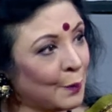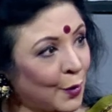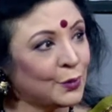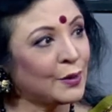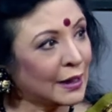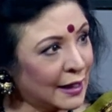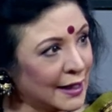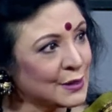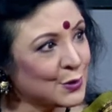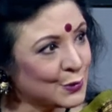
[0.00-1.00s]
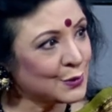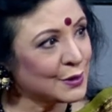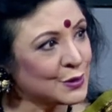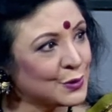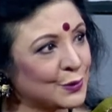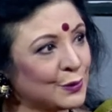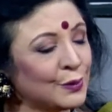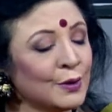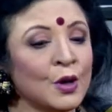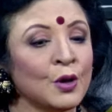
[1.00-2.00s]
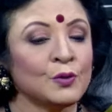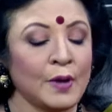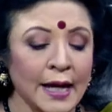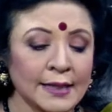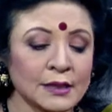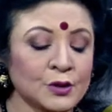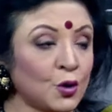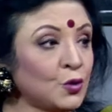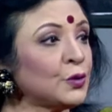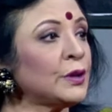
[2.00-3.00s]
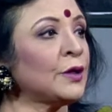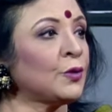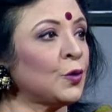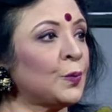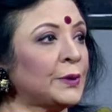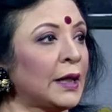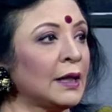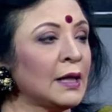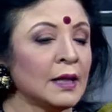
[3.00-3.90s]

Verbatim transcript: বড়রা গায়ে ছোটদের জন্য তো এই যে ছোটদের গ্রুপটা